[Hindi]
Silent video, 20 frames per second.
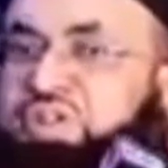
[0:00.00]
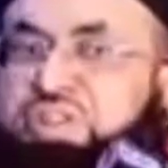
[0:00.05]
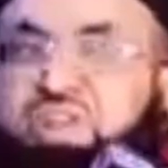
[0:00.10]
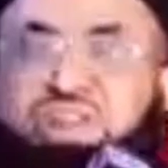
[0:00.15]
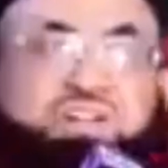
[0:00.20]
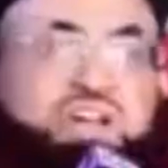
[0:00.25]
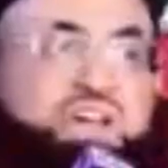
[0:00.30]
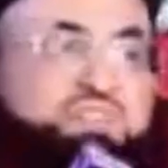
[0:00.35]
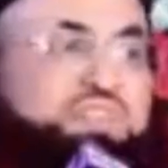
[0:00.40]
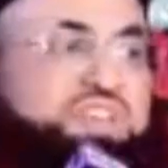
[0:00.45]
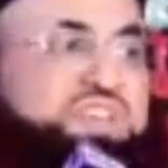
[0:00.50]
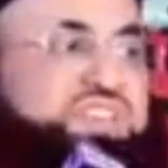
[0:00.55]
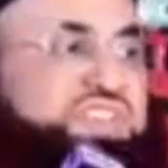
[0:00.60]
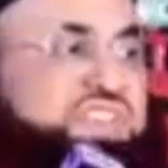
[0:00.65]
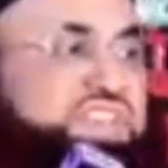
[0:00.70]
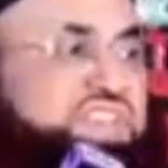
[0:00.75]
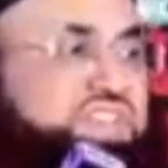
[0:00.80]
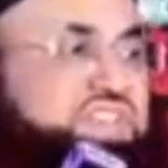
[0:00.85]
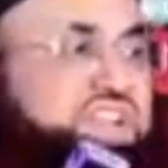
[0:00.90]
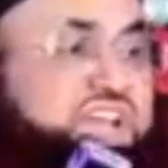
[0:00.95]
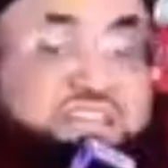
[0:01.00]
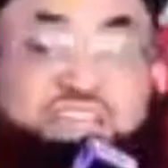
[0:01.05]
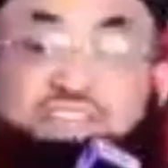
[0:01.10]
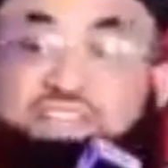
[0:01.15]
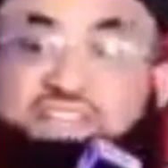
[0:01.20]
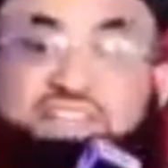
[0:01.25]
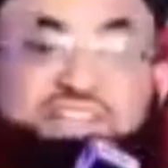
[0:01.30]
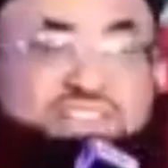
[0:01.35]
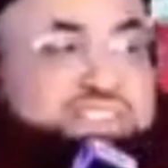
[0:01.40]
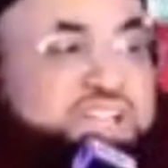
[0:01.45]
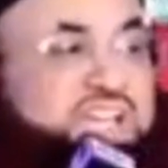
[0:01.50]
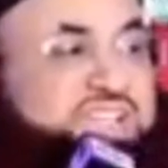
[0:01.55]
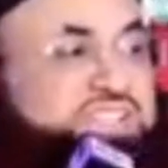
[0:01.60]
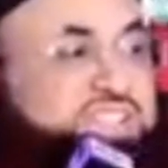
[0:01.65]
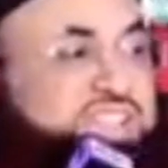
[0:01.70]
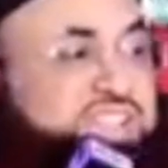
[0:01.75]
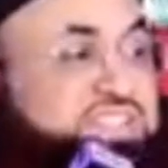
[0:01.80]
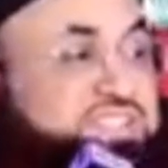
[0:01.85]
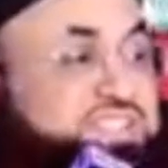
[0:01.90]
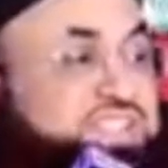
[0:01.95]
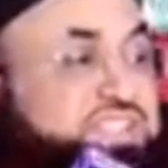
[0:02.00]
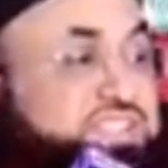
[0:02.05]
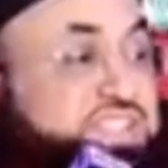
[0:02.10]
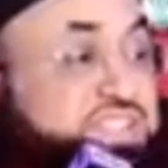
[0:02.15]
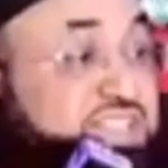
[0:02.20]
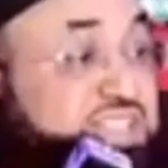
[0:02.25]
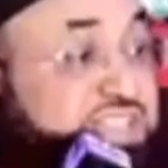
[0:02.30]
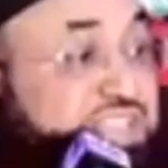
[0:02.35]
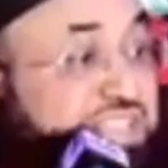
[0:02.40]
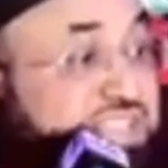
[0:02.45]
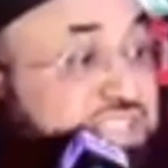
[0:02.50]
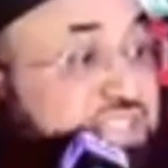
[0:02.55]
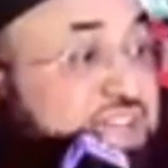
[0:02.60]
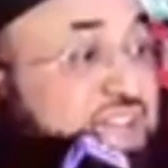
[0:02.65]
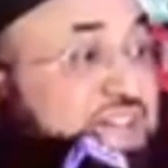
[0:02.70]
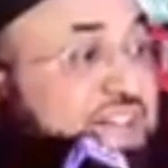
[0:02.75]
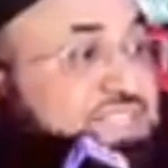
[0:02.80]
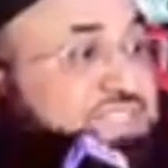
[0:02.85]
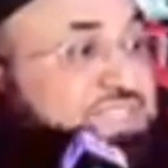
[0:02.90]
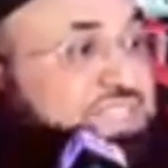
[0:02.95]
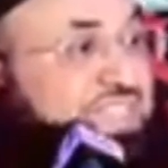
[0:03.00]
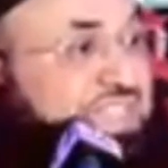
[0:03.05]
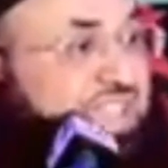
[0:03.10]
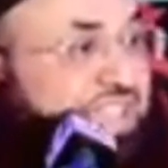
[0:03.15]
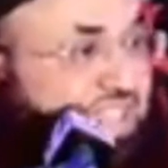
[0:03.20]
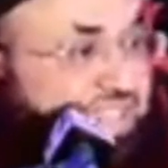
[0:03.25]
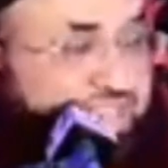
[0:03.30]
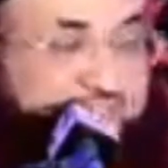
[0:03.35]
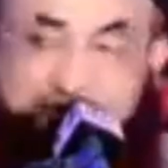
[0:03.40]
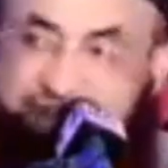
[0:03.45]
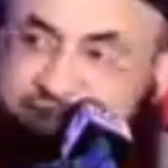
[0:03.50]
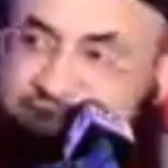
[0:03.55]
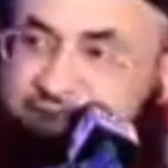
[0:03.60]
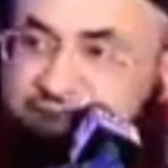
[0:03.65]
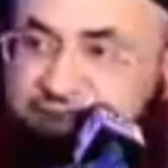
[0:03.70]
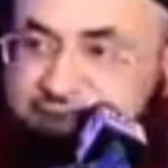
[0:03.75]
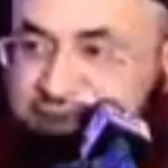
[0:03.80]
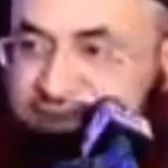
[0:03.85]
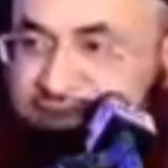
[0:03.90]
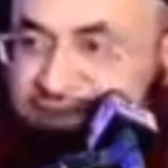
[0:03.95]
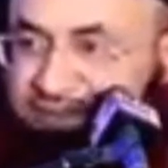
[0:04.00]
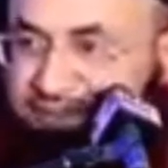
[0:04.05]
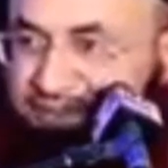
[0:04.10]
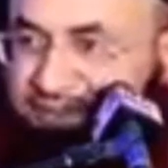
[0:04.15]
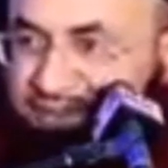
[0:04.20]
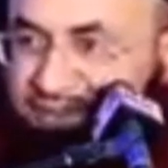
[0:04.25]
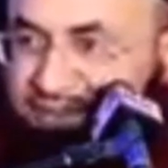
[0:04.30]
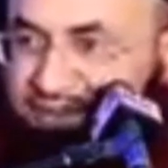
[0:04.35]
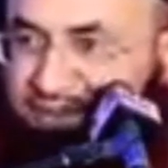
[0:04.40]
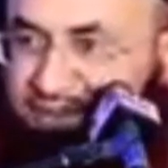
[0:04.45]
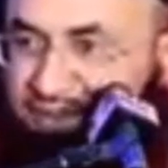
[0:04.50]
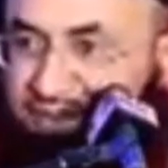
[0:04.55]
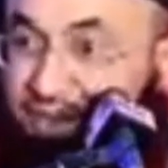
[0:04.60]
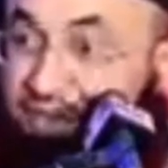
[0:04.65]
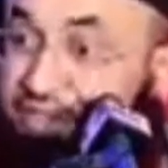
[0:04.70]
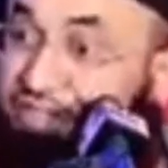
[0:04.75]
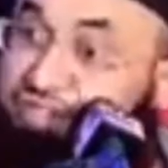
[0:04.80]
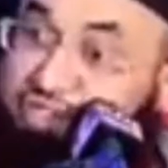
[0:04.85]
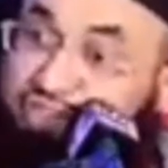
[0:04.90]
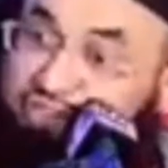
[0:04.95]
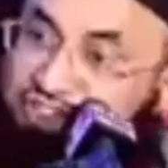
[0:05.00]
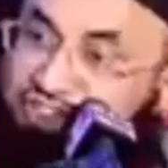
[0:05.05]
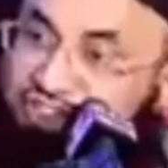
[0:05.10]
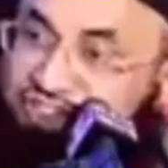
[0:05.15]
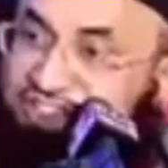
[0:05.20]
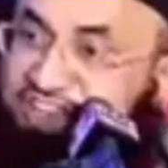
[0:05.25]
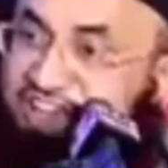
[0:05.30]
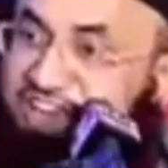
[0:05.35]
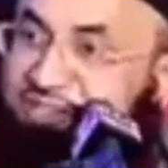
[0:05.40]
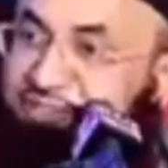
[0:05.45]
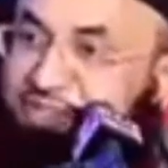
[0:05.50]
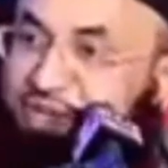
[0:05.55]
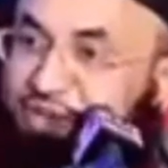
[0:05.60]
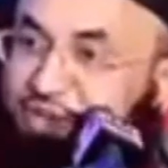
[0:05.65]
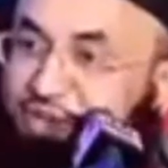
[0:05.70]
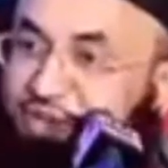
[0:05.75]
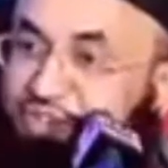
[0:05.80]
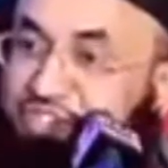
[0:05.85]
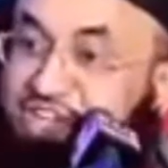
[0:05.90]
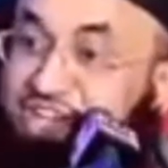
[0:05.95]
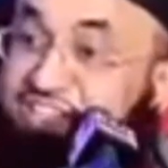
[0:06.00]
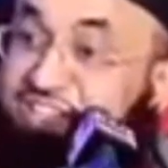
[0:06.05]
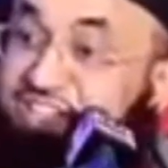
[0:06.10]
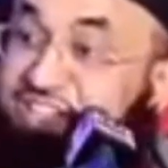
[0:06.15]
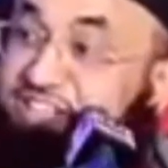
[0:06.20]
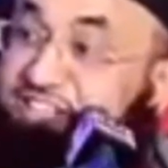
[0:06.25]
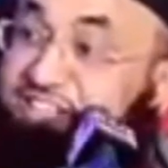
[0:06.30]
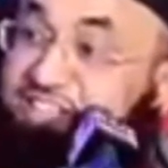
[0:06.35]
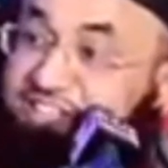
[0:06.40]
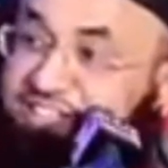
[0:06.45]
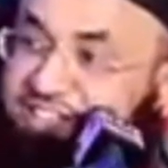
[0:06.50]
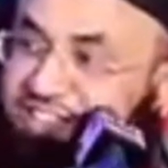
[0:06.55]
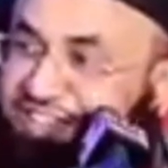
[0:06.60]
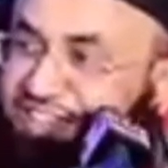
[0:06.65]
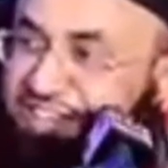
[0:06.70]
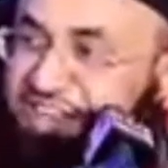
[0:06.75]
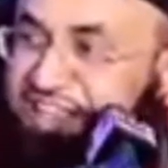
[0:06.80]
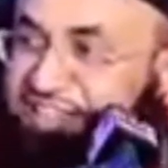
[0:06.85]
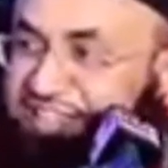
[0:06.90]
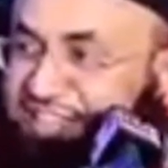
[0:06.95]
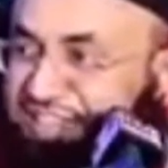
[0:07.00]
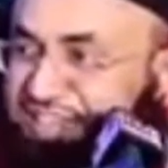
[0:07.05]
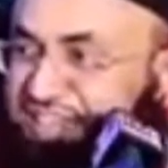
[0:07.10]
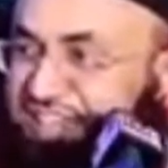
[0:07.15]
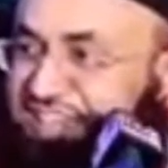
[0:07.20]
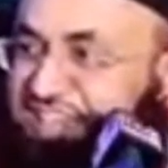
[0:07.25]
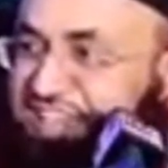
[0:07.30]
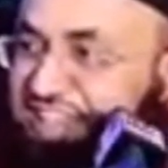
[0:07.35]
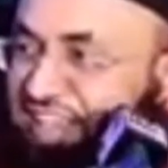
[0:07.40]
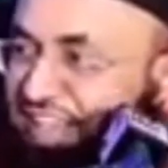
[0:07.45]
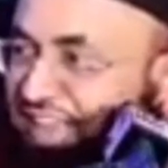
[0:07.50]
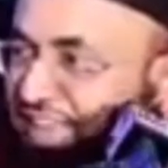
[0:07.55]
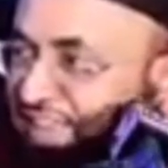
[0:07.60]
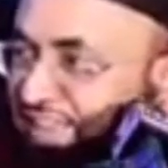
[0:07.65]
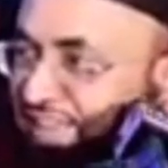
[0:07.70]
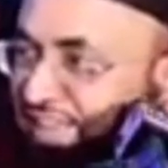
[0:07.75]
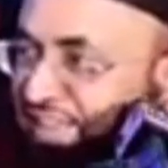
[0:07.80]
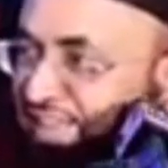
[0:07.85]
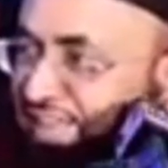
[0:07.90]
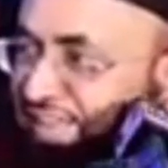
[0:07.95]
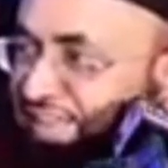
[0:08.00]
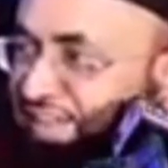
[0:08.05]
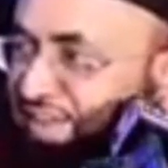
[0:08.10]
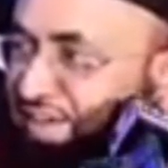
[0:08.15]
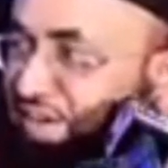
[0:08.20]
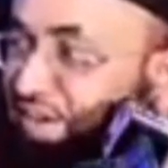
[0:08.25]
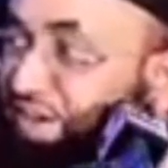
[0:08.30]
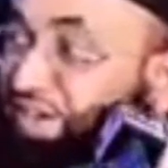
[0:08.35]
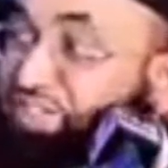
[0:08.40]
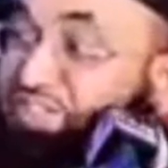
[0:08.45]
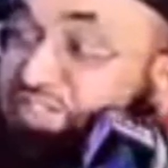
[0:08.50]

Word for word: रवाफेज ने कहा इन्हें चादर ततहीर हासिल है और सिद्दीक अकबर को चादर ततहीर हासिल नहीं है और